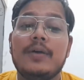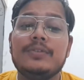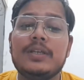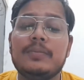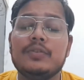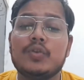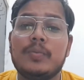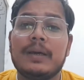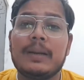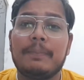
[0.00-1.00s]
अब जो जो
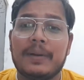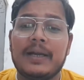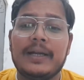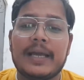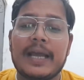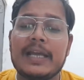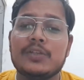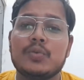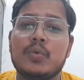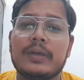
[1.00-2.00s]
हमारा ब्लड है
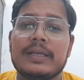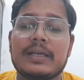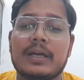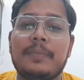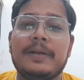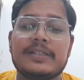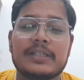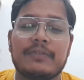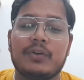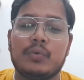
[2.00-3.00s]
इसको कब
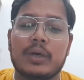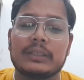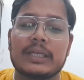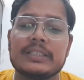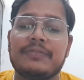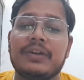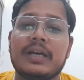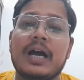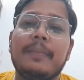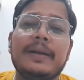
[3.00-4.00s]
डिस्कवर हुआ था या फिर
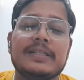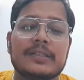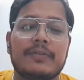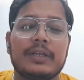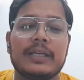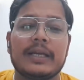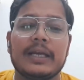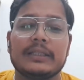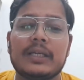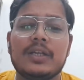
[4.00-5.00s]
कहाँ पे डिस्कवर किया
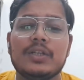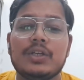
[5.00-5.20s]
गया था